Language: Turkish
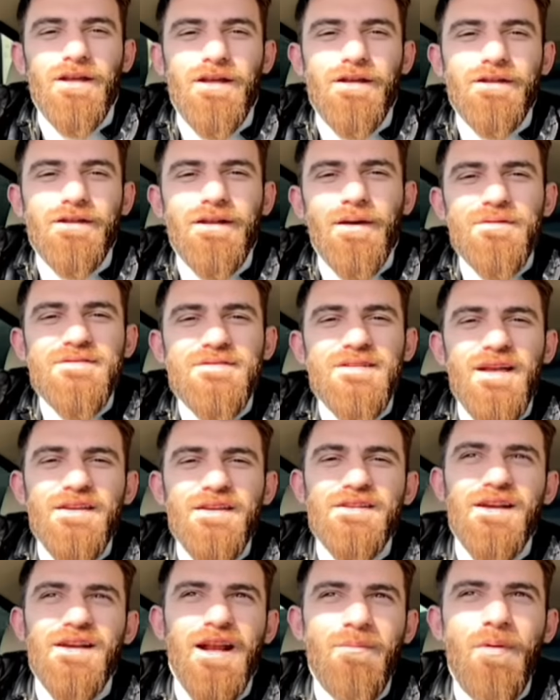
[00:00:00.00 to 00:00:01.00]
Ya
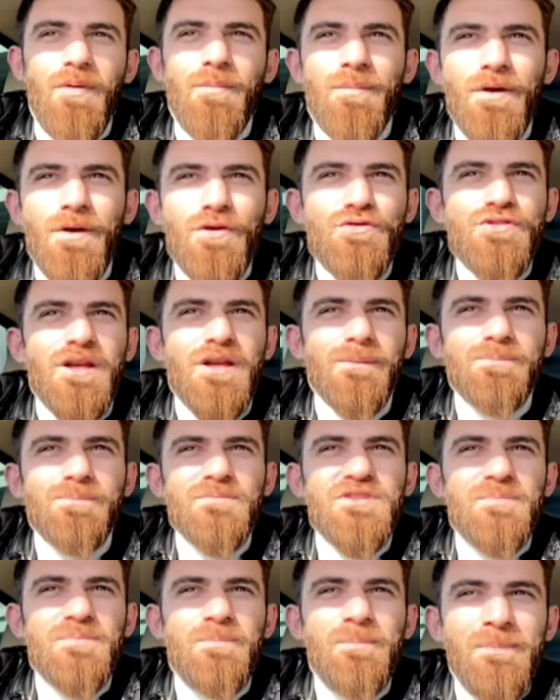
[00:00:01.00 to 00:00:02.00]
sanki araba
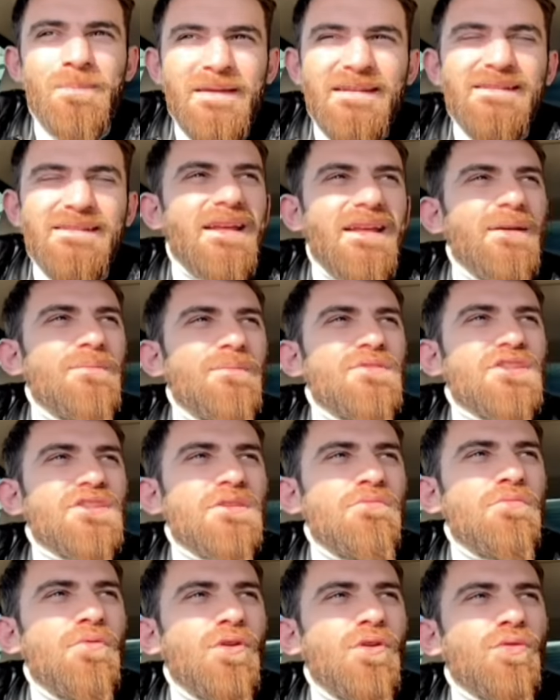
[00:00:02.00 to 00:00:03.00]
560 bindeymiş
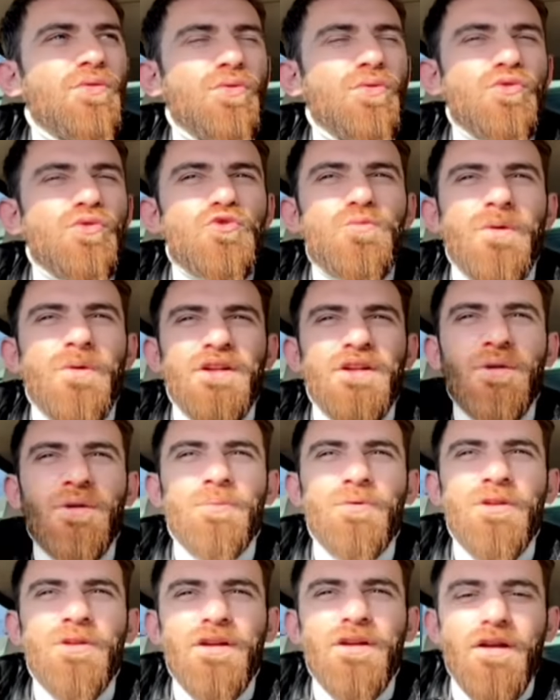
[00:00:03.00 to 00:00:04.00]
gibi böyle konuşmalar
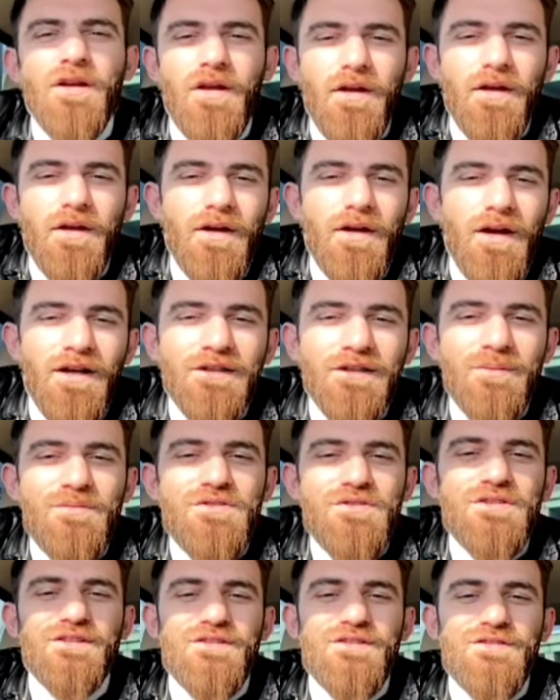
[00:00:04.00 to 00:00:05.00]
yapıyorlar. Adamın
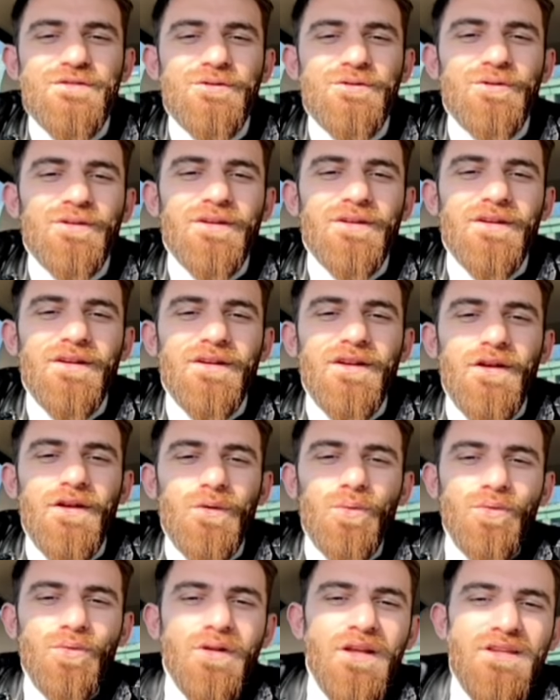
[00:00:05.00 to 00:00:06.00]
canını sıkıyor.
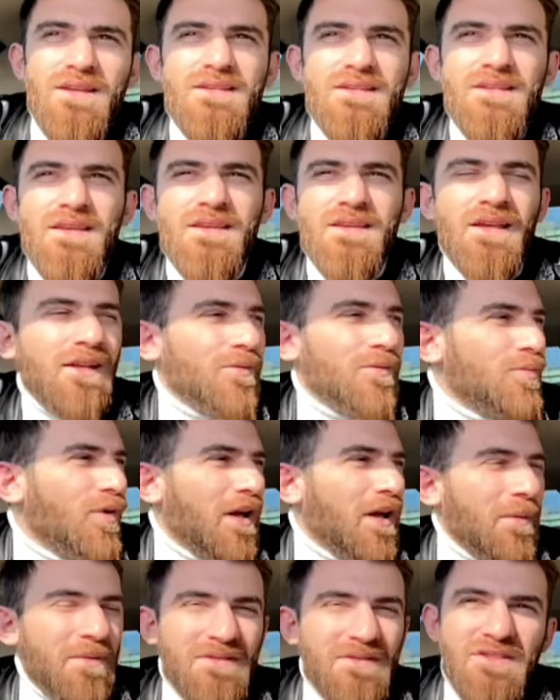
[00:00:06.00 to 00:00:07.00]
Ulan geri zekalı
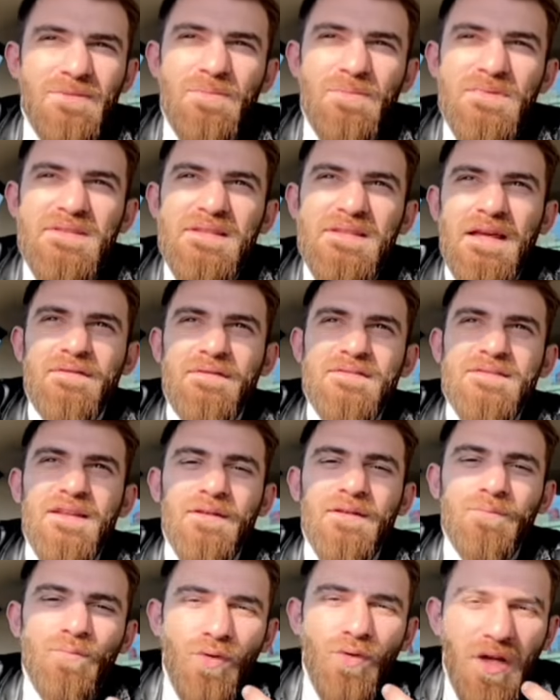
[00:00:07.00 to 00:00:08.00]
bu araba çıkmış
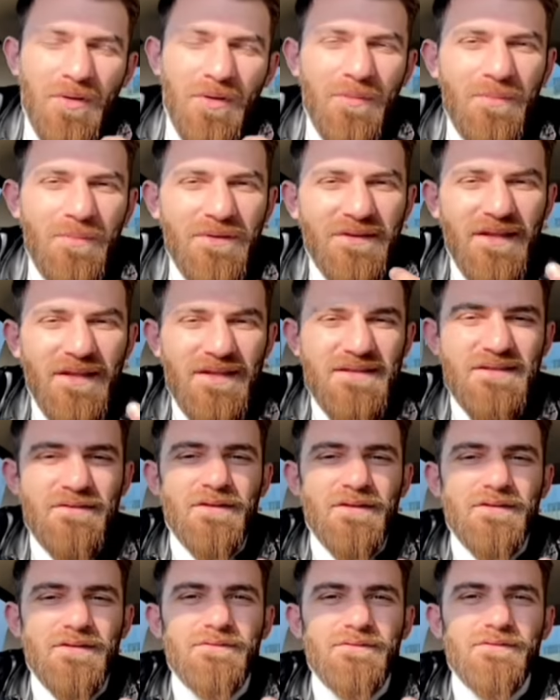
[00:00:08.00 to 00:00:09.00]
servisten. Bu arabanın bir testi
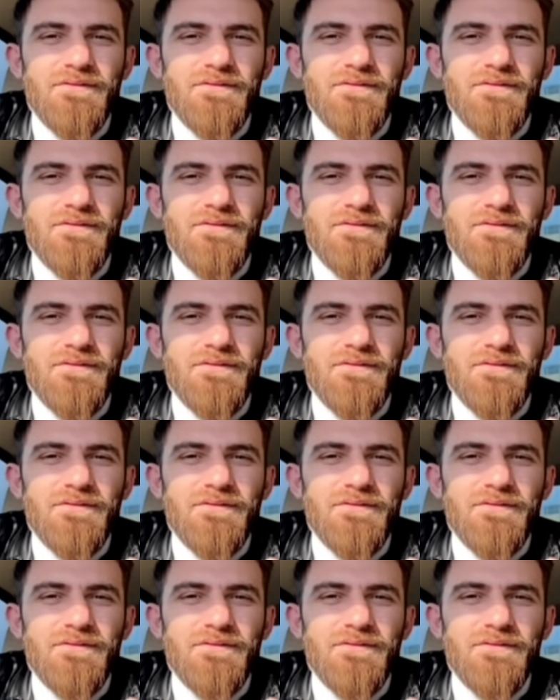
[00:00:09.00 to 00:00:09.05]
var.